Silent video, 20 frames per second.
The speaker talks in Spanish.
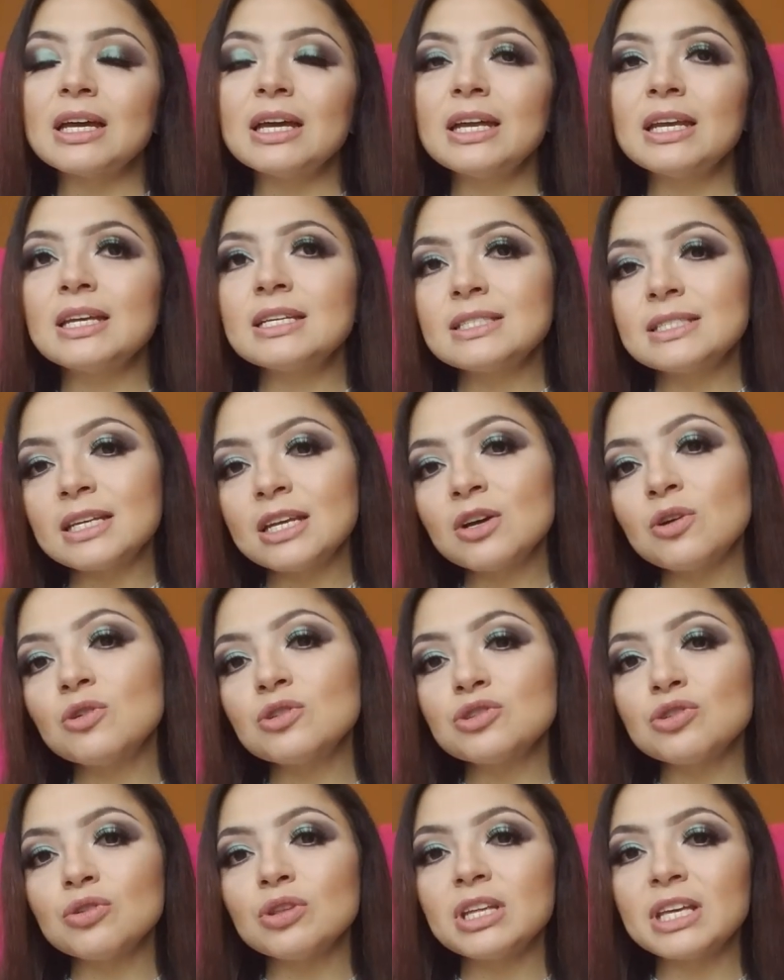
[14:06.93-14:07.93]
En este
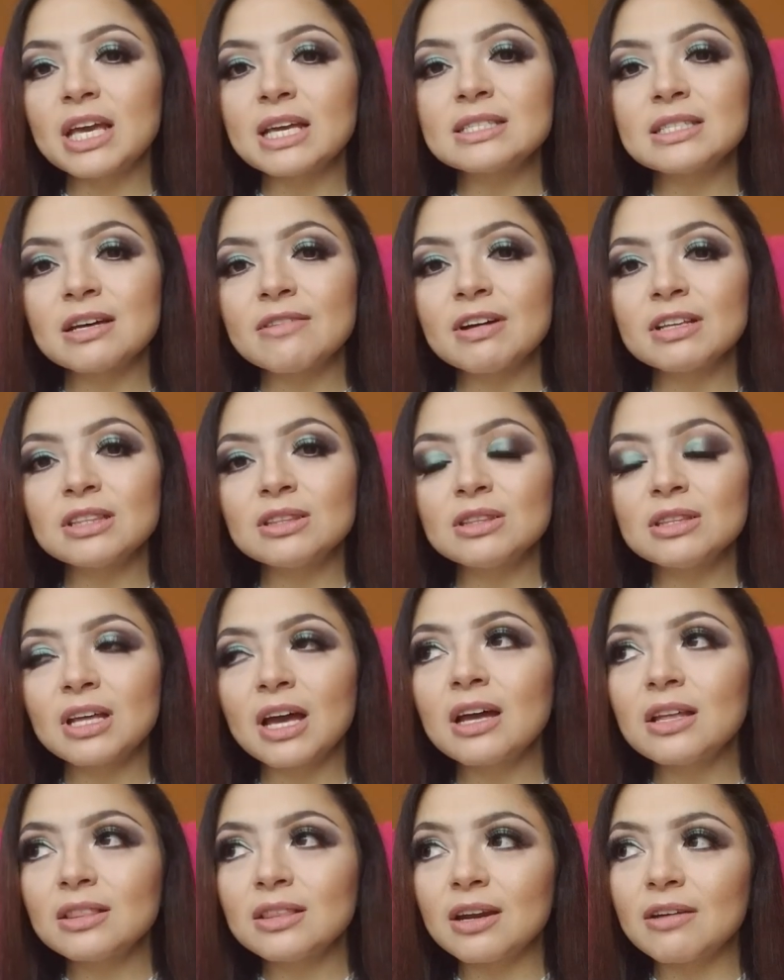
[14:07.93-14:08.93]
negocio donde ya estaba
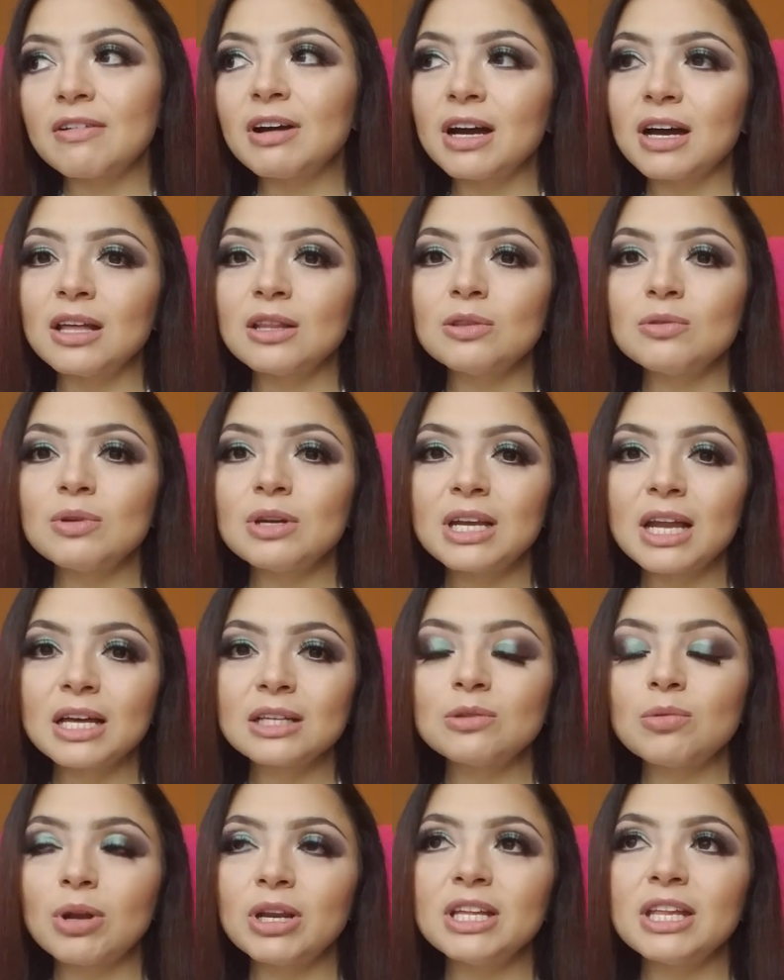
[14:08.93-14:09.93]
trabajando en la
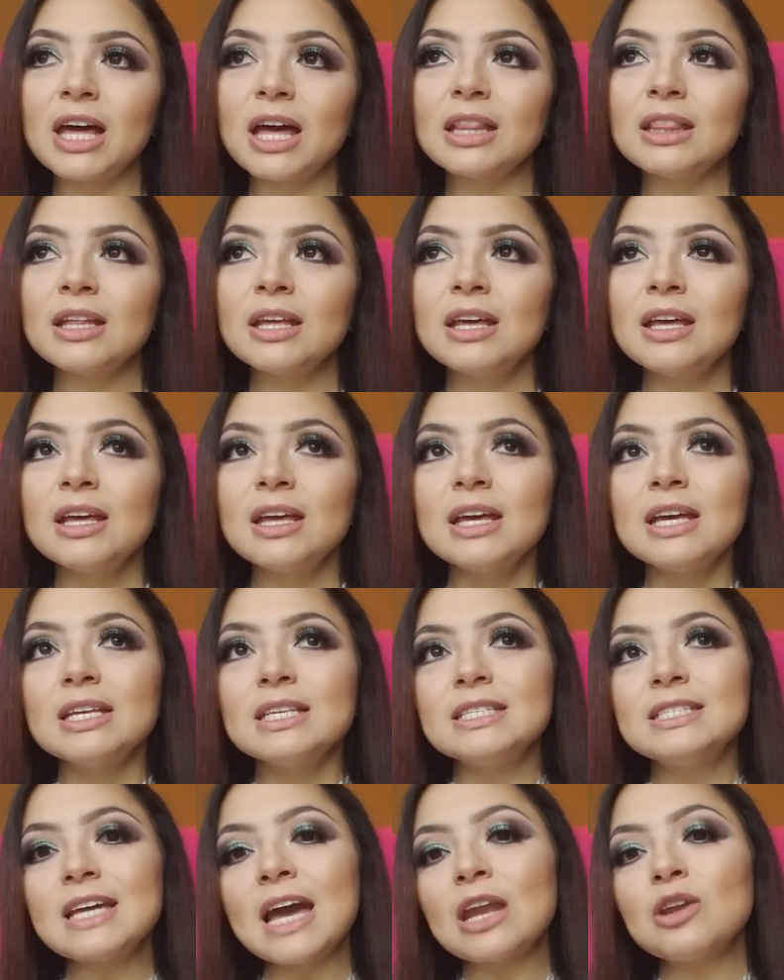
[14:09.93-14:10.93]
actualidad,
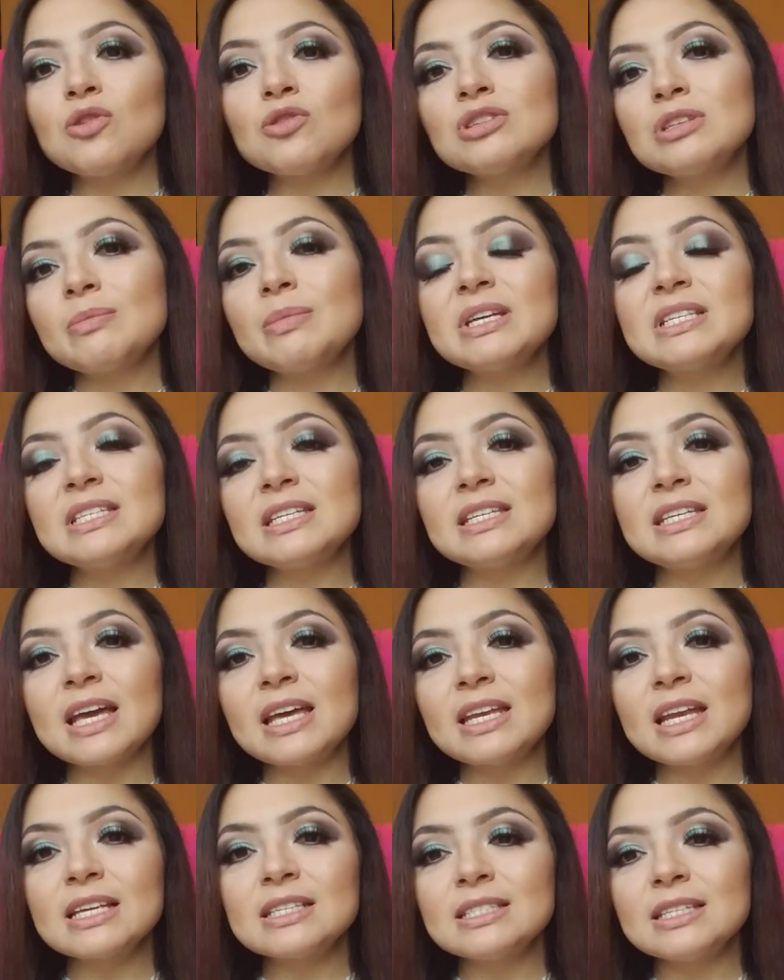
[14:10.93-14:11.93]
ya no se me exigía
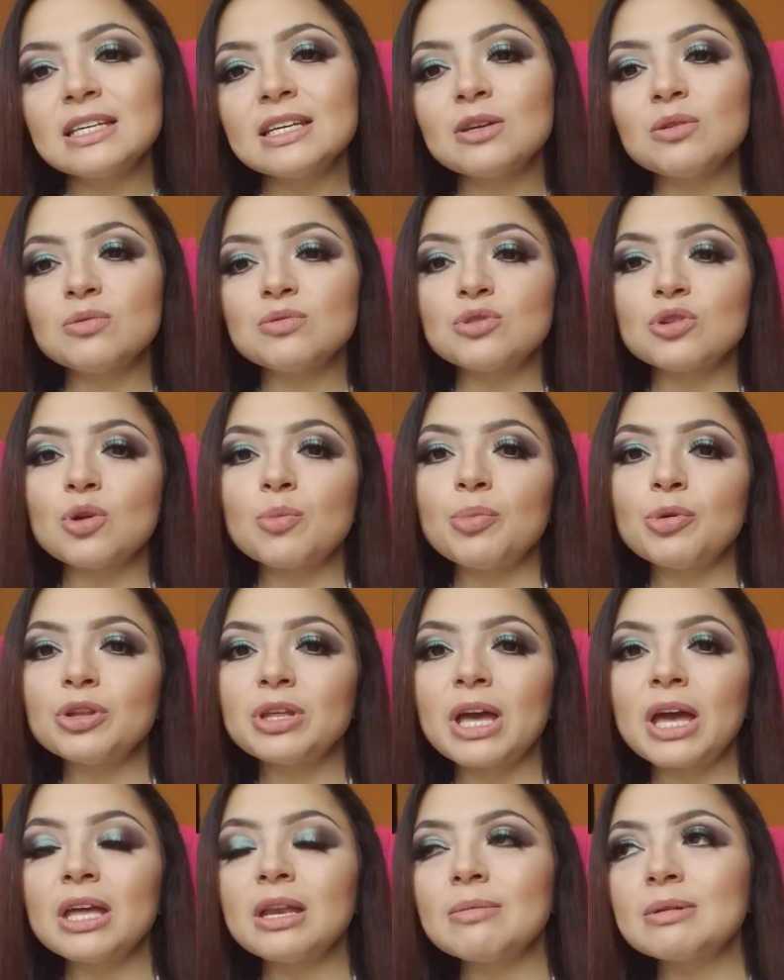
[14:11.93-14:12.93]
ir así, incluso yo
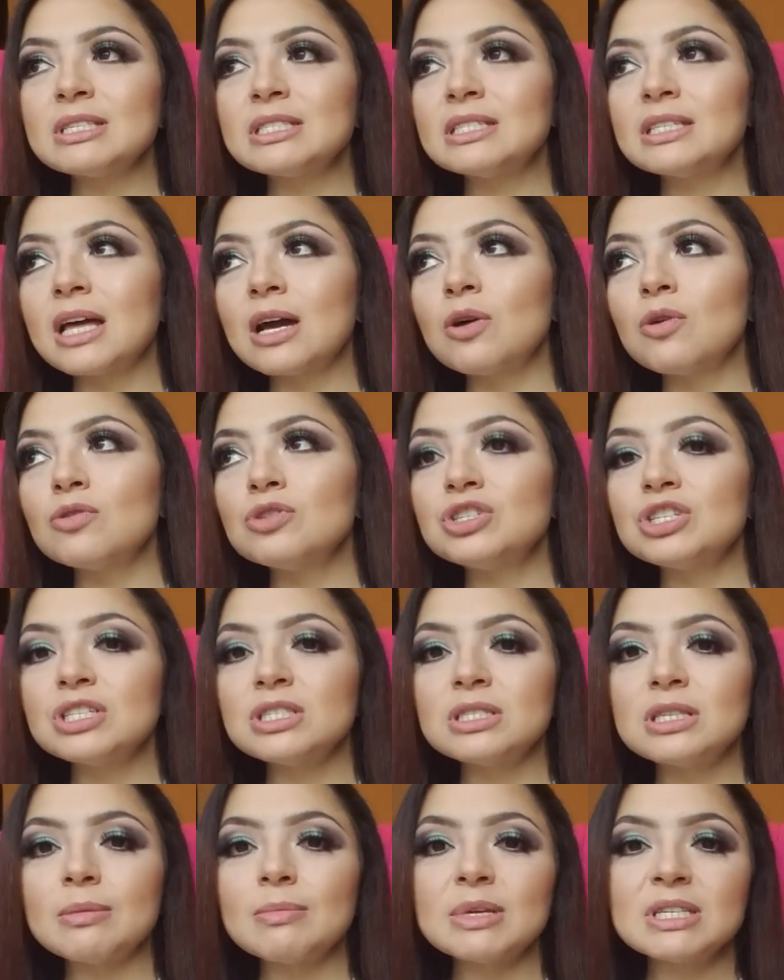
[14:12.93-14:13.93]
podía ir vestida con
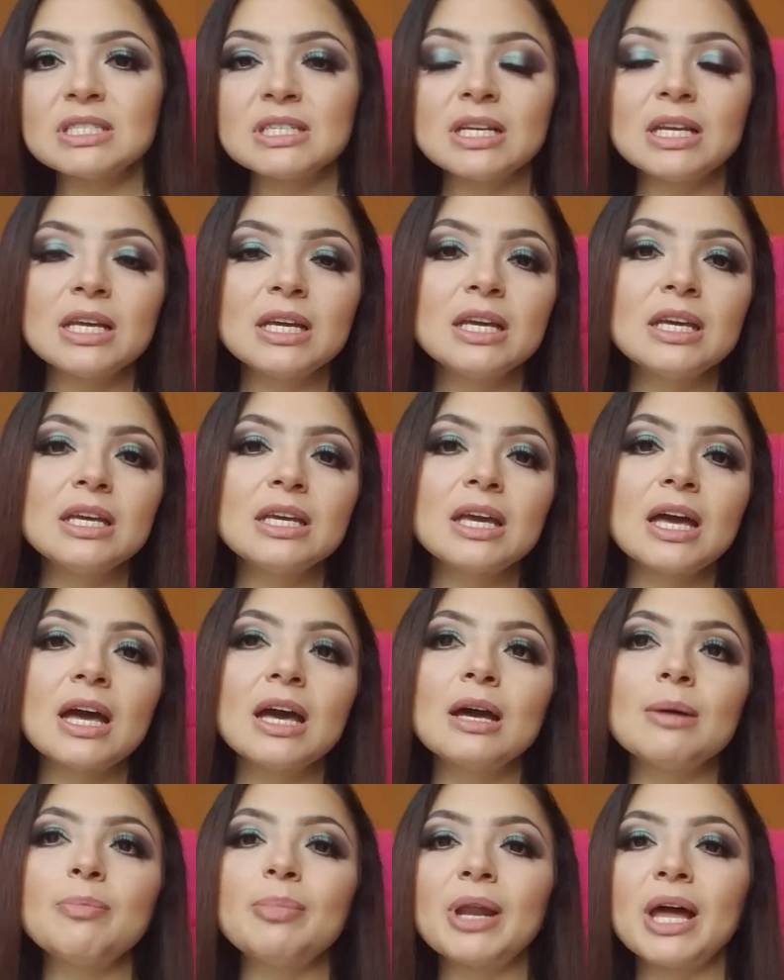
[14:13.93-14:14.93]
jeans de
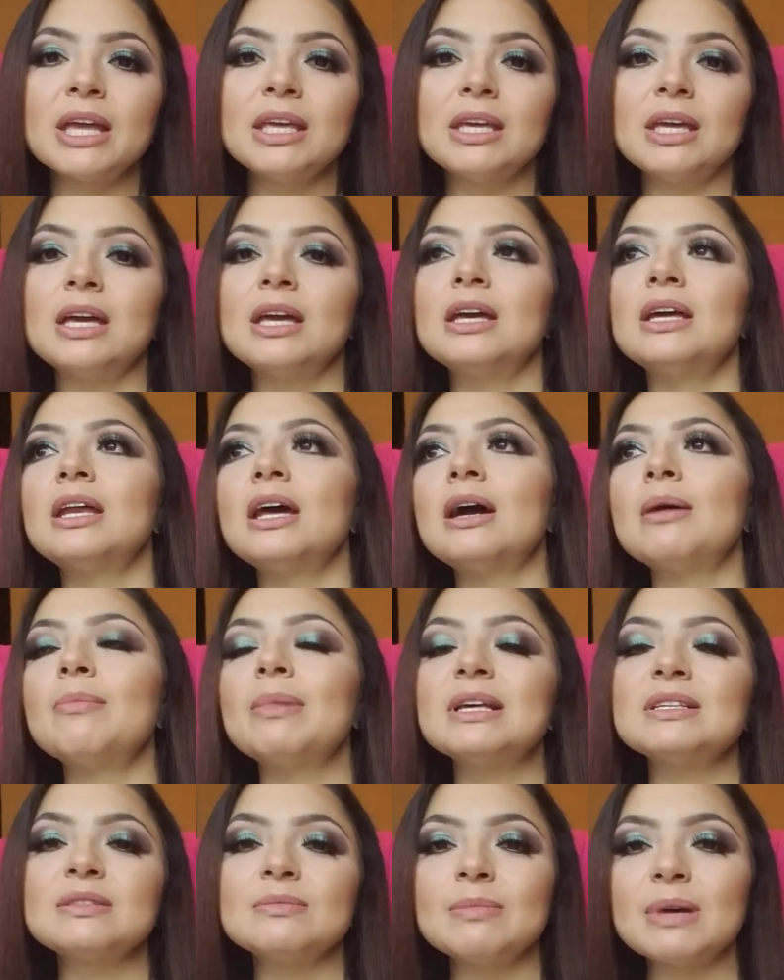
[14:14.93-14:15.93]
mezclilla, playera,
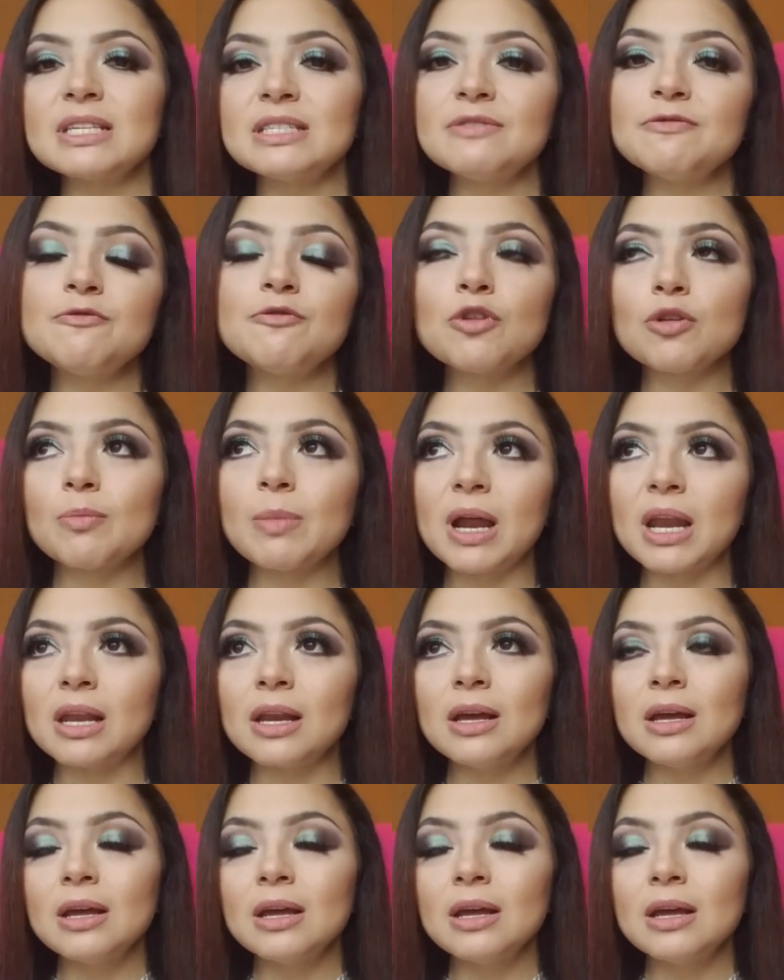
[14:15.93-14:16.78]
más, más informal.